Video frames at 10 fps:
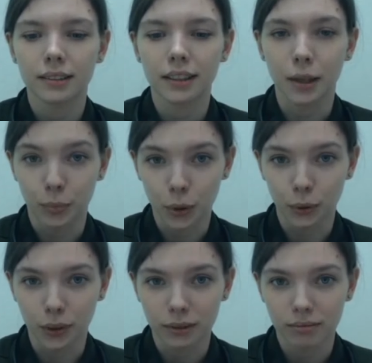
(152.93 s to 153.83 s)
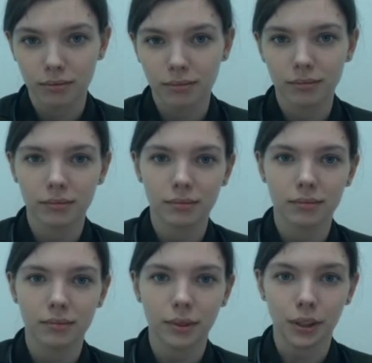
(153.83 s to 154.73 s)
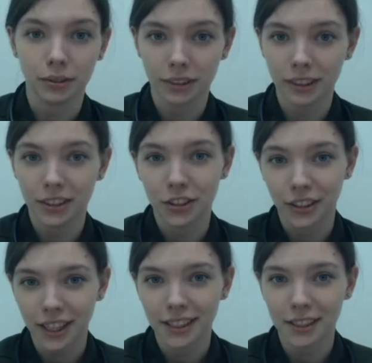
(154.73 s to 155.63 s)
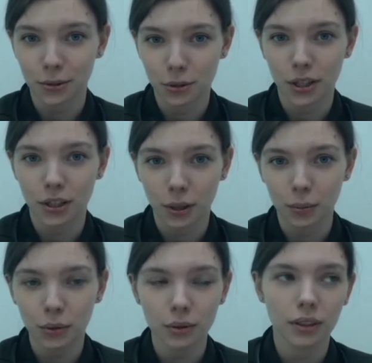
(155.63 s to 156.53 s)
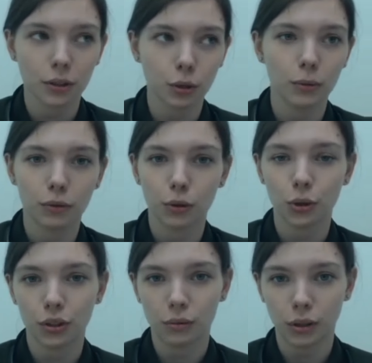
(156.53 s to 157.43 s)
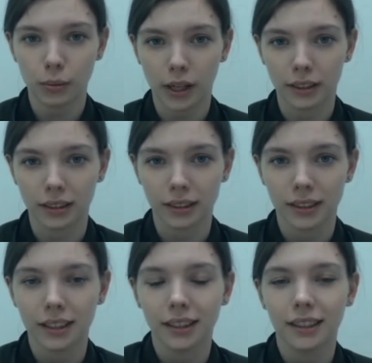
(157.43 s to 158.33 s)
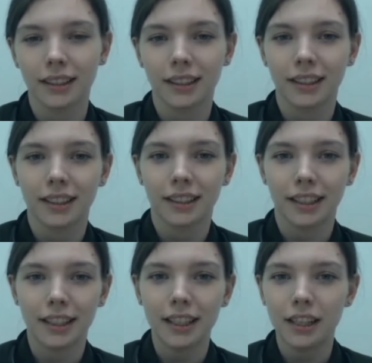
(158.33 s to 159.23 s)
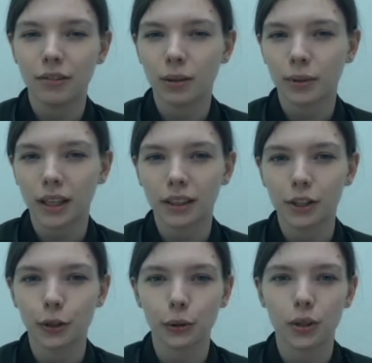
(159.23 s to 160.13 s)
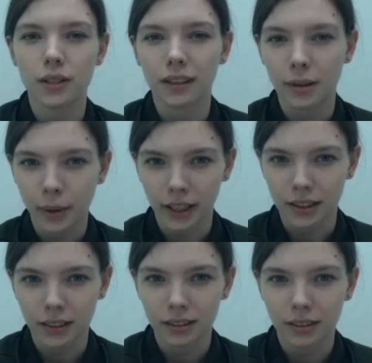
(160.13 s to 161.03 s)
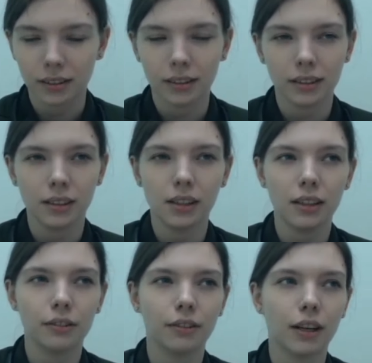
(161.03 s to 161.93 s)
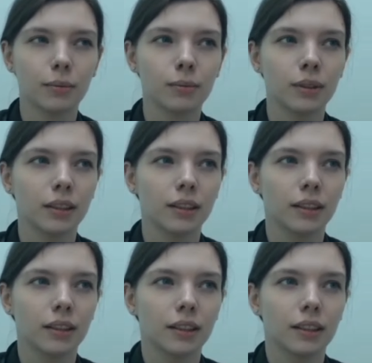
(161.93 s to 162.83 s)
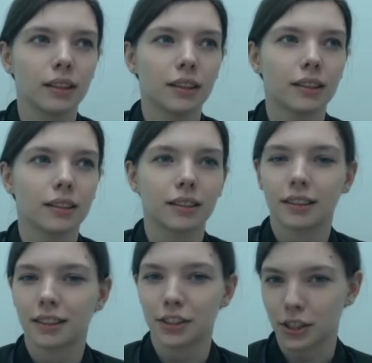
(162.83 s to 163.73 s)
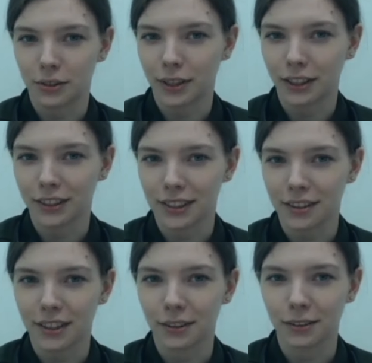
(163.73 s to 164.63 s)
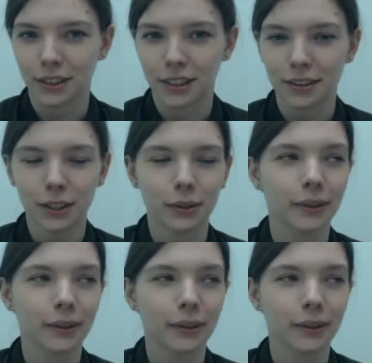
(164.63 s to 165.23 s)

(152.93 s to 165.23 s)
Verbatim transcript: компьютер – и вы начинаете изучать компьютер, чтобы включить его обратно. Или вам надо что-то взломать, или вам... Э, сейчас вредных советов не советую.